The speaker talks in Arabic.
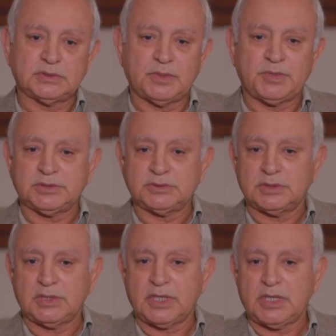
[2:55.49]
طبعا
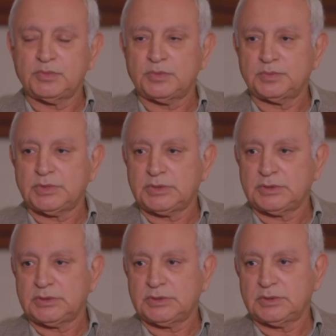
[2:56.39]
اغلبهم
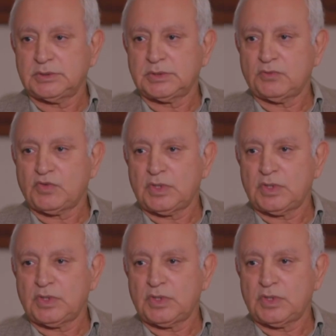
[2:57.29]
آه،